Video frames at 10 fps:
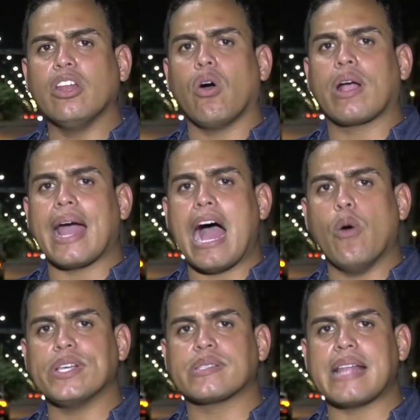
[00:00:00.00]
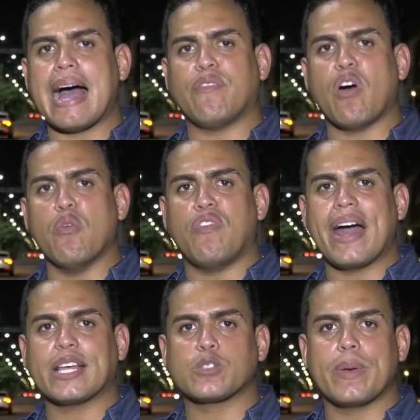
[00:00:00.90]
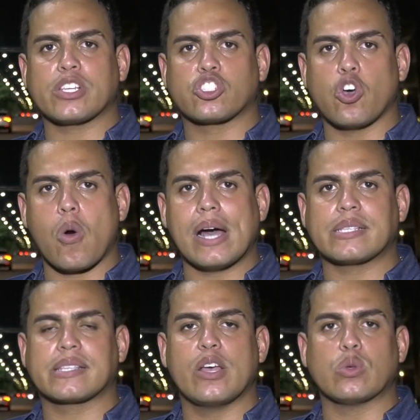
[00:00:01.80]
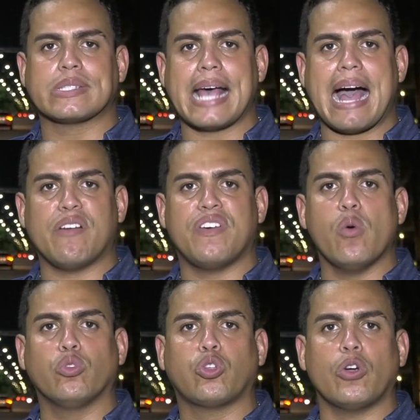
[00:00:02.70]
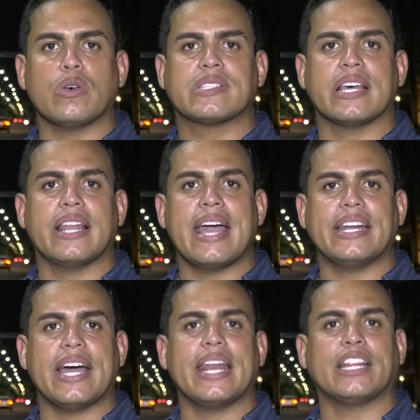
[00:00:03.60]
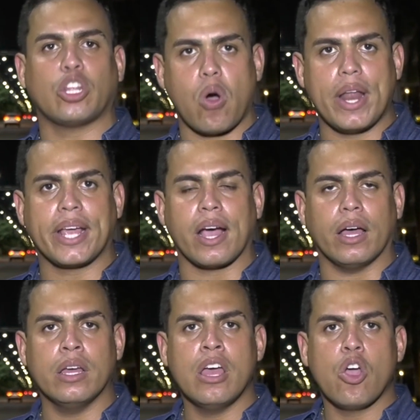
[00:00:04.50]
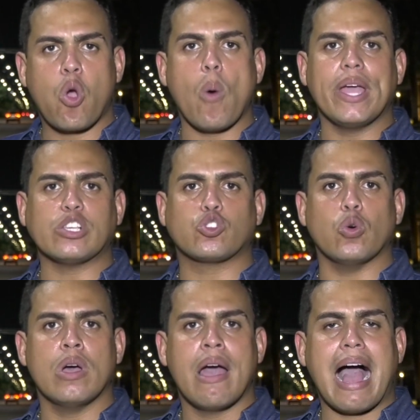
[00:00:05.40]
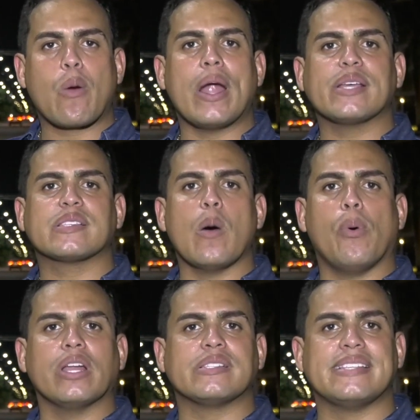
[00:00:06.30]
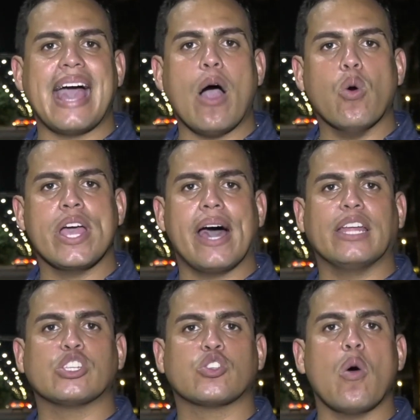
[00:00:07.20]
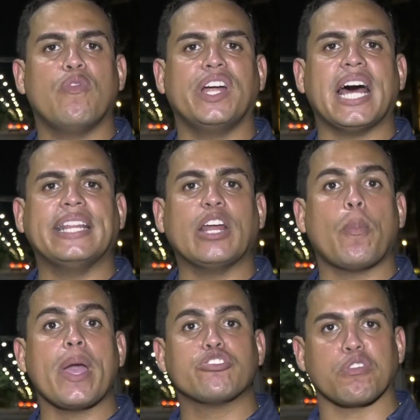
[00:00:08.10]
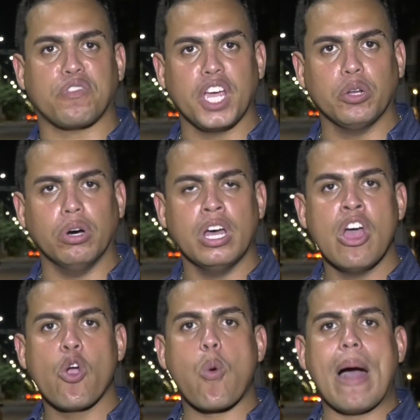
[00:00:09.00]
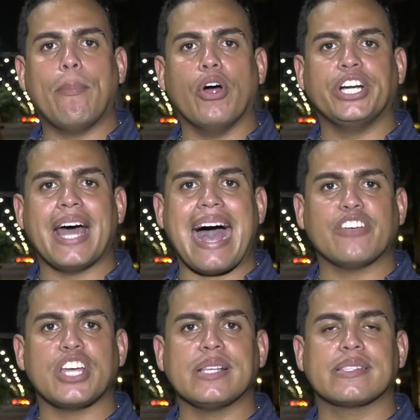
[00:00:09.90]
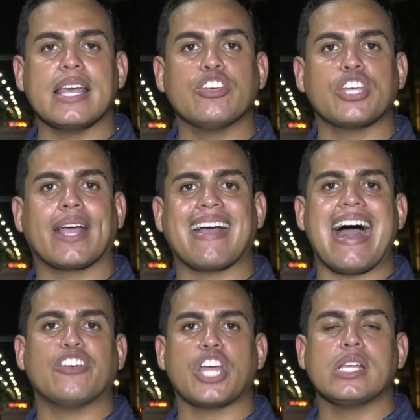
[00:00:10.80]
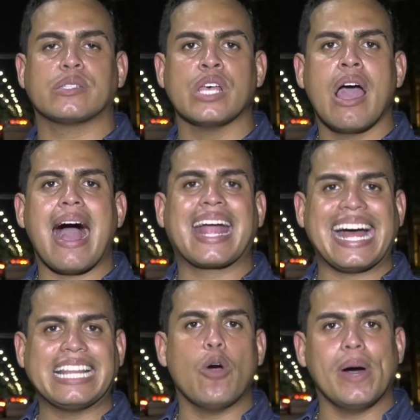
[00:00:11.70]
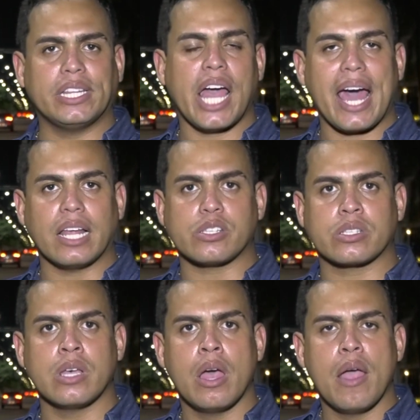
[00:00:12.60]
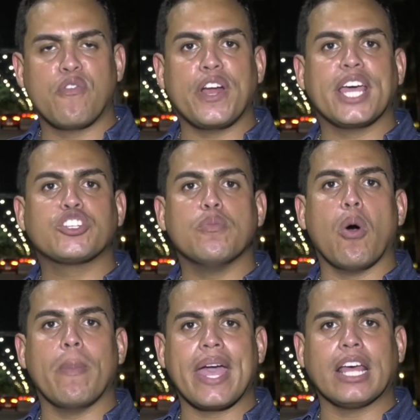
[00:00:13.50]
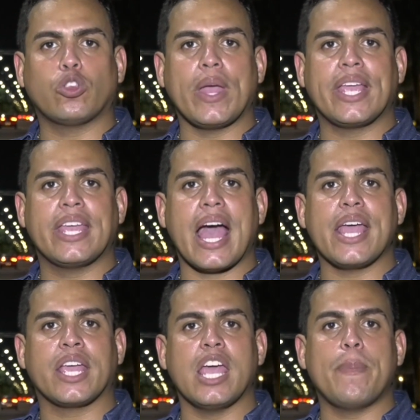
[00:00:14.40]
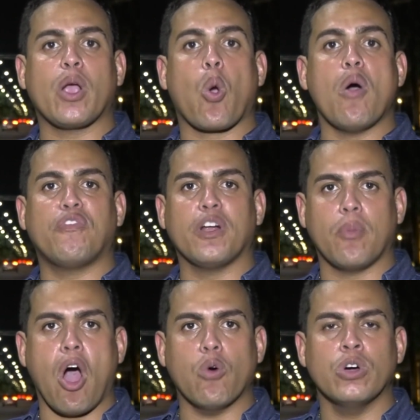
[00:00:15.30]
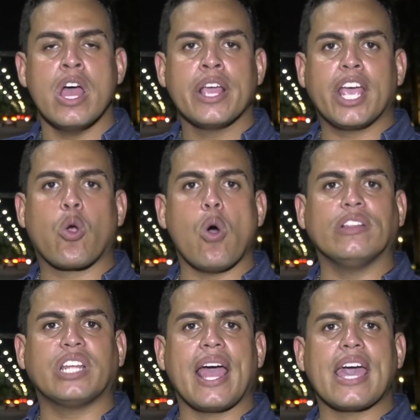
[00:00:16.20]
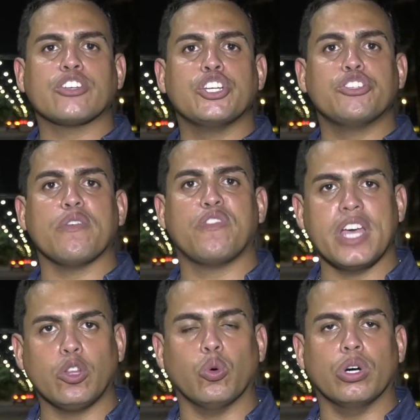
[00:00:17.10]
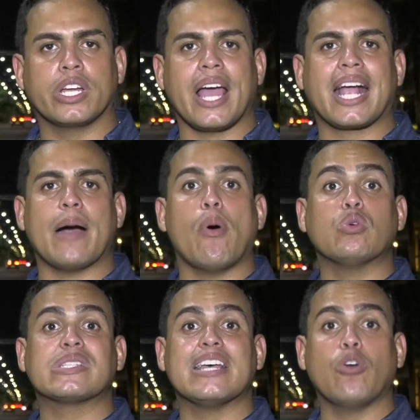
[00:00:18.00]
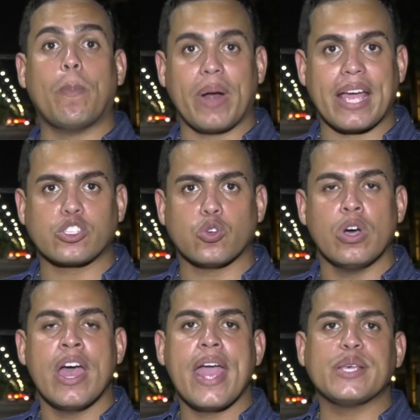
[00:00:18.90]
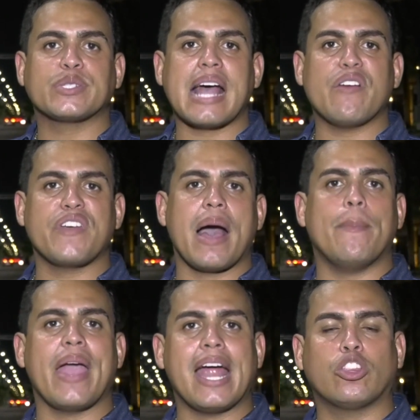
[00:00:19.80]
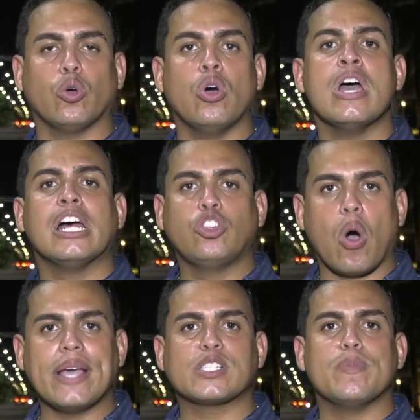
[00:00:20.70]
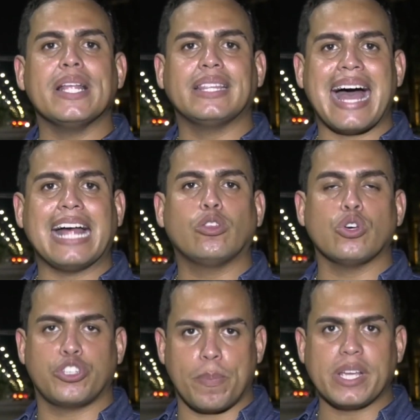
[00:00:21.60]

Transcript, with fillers: local estavam várias pessoas que usavam tornozeleira eletrônica. Com isso, a guarnição policial realizou um verdadeiro pente fino com abordagens e checagens a cada uma delas. Foi neste momento em que a equipe confirmou que contra este indivíduo, que acabou sendo preso, preso, estava em aberto dois mandados de